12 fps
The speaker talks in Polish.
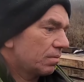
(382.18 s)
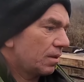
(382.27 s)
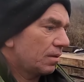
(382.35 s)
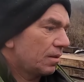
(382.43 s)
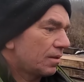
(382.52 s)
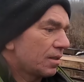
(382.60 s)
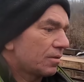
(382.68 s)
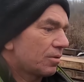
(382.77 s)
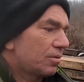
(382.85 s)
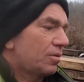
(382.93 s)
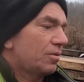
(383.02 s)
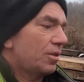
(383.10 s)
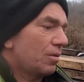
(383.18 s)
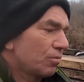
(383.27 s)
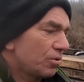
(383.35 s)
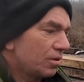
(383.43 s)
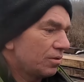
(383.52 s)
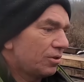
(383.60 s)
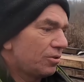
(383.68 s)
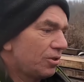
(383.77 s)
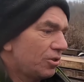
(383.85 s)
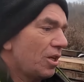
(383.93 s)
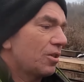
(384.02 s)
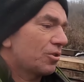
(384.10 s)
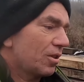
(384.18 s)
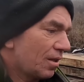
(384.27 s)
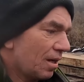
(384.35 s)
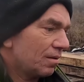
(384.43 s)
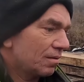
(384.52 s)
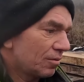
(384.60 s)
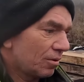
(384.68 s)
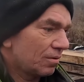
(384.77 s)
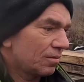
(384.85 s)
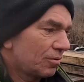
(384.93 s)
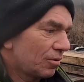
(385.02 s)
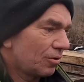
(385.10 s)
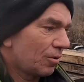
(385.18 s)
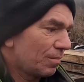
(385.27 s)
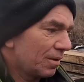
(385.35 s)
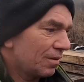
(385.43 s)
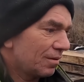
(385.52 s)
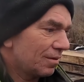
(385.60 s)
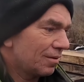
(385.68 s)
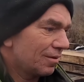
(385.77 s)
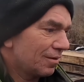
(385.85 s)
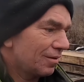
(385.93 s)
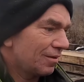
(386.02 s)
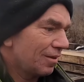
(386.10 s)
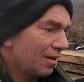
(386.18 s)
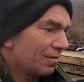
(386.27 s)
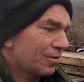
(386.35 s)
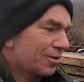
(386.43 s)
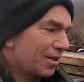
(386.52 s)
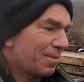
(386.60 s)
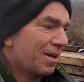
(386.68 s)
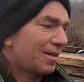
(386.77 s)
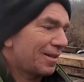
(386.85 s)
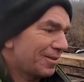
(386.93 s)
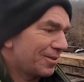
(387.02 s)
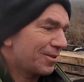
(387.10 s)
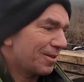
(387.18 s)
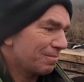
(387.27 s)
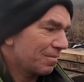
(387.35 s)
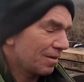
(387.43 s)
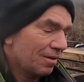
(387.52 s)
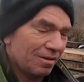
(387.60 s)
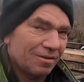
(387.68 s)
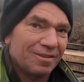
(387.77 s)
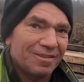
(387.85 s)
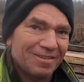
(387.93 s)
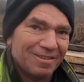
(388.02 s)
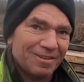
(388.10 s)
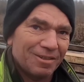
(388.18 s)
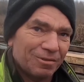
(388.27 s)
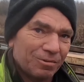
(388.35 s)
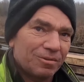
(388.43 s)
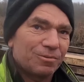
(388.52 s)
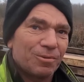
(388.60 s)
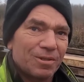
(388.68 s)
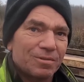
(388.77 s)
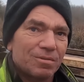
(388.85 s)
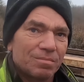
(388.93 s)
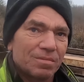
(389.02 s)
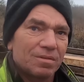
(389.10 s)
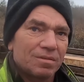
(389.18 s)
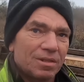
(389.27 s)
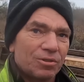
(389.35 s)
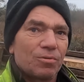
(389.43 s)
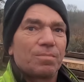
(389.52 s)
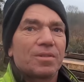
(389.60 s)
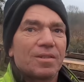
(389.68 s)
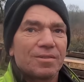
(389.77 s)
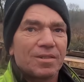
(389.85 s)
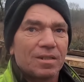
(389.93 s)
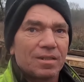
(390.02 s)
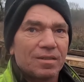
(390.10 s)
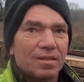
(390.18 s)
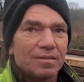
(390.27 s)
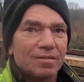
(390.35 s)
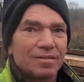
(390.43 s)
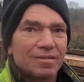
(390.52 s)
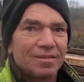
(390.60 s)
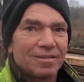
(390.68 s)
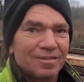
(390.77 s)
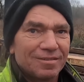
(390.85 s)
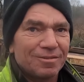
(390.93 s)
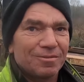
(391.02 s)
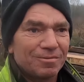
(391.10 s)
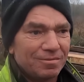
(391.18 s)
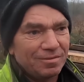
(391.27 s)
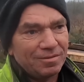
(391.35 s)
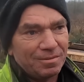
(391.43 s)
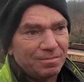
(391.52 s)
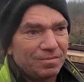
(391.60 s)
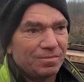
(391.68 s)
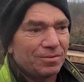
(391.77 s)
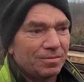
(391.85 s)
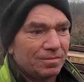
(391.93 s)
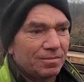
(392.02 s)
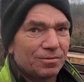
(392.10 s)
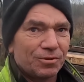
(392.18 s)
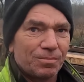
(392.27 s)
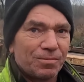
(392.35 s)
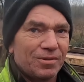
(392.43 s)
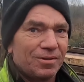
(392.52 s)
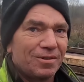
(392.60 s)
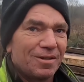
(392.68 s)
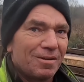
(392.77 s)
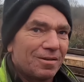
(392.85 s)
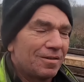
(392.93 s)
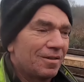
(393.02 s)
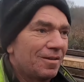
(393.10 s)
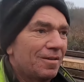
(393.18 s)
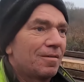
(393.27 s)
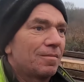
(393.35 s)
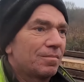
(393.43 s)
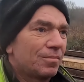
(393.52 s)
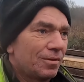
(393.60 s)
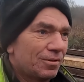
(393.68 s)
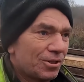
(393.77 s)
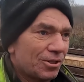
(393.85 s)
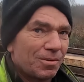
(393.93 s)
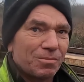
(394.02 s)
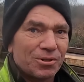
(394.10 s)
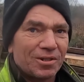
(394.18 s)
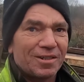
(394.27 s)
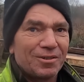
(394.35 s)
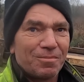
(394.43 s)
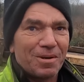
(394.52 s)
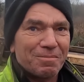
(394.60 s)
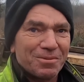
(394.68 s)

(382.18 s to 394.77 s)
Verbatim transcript: jedynie coś, co się różni dzisiejsze, tak? Do, do domy w systemie kanadyjskim, które są na śruby skręcane, tak? Aha szybkim e, czasie można taki domek